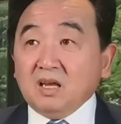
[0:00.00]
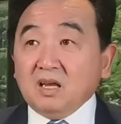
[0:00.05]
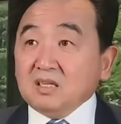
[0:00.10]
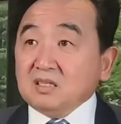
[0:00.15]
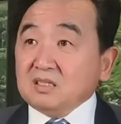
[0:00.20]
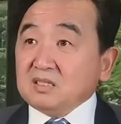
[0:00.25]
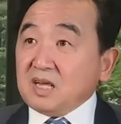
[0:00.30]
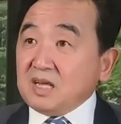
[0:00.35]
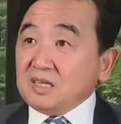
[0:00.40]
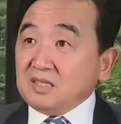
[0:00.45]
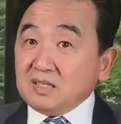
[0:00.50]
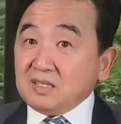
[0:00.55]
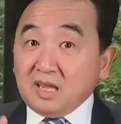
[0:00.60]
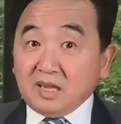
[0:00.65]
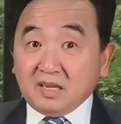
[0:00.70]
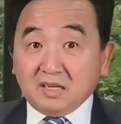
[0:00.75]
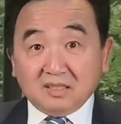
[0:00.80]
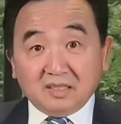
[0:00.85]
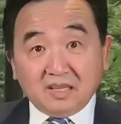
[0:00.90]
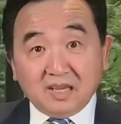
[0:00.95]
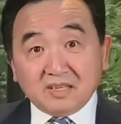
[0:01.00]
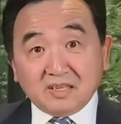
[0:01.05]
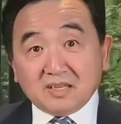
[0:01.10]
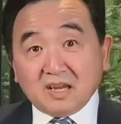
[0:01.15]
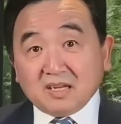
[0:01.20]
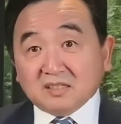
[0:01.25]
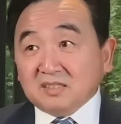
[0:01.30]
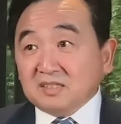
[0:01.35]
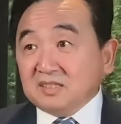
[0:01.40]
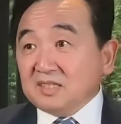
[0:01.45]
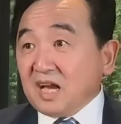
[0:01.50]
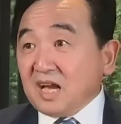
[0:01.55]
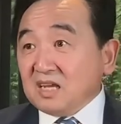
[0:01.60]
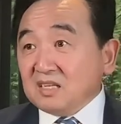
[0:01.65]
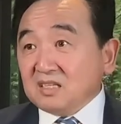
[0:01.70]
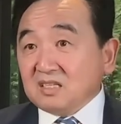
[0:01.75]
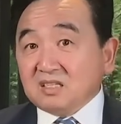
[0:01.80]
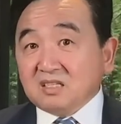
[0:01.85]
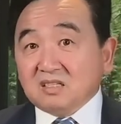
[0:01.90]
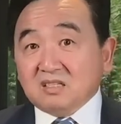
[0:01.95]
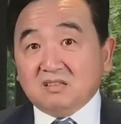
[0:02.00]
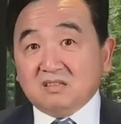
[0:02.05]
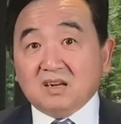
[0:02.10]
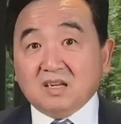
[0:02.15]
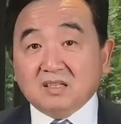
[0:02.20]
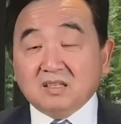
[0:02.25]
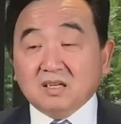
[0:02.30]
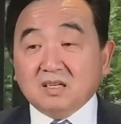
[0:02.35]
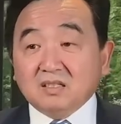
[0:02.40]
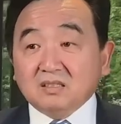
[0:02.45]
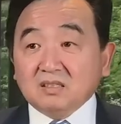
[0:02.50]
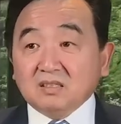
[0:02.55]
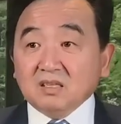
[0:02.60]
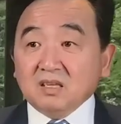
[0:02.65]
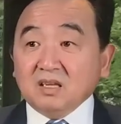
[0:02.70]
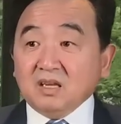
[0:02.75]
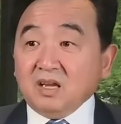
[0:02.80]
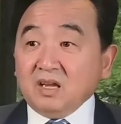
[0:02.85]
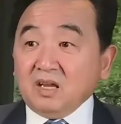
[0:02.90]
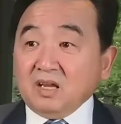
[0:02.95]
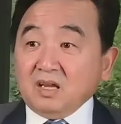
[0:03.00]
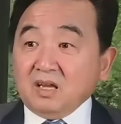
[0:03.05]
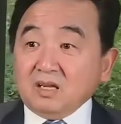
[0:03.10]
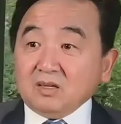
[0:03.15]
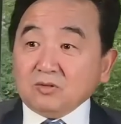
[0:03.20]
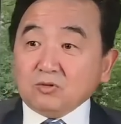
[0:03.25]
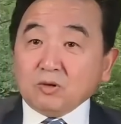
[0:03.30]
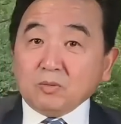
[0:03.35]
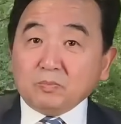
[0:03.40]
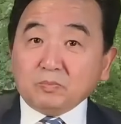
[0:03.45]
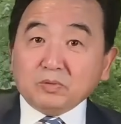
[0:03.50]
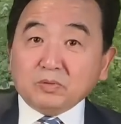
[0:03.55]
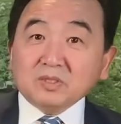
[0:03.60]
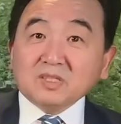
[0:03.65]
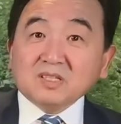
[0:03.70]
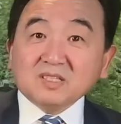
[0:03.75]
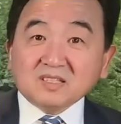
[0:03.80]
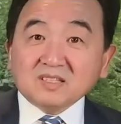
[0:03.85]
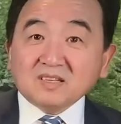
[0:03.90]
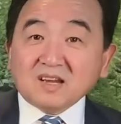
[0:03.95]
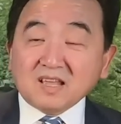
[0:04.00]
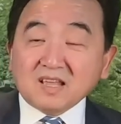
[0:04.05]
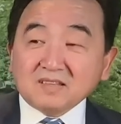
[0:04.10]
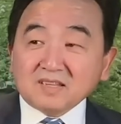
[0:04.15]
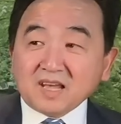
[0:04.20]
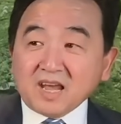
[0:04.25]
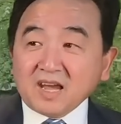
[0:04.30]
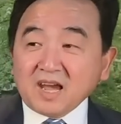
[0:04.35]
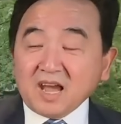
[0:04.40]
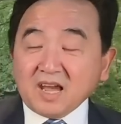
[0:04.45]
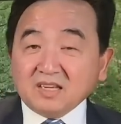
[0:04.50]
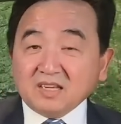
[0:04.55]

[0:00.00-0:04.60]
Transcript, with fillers: 在那个天象之下死人了，说不是自然灾害，